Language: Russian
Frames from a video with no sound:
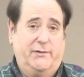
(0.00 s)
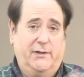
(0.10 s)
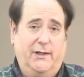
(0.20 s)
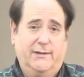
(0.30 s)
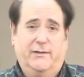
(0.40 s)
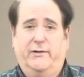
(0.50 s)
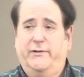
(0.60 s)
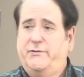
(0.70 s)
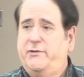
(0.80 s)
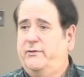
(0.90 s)
вы
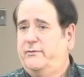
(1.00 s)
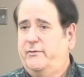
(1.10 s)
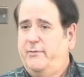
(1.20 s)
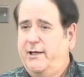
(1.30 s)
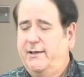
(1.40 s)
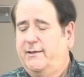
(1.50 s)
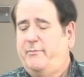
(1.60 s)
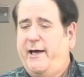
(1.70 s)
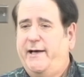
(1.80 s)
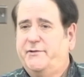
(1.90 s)
оказались в
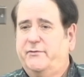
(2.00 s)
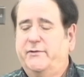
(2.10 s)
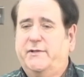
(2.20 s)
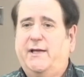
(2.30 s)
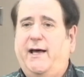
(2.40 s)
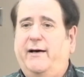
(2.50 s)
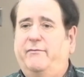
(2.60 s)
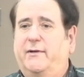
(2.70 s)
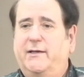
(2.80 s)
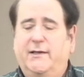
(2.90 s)
сравнительно крупной
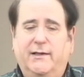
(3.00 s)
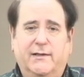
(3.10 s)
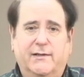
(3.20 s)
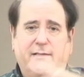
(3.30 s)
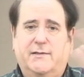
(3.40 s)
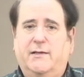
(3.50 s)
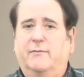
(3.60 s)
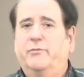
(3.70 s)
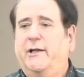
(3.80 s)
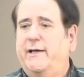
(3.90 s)
церкви,
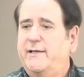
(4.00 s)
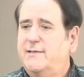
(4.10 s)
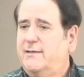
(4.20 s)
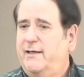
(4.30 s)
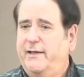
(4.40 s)
Господь призвал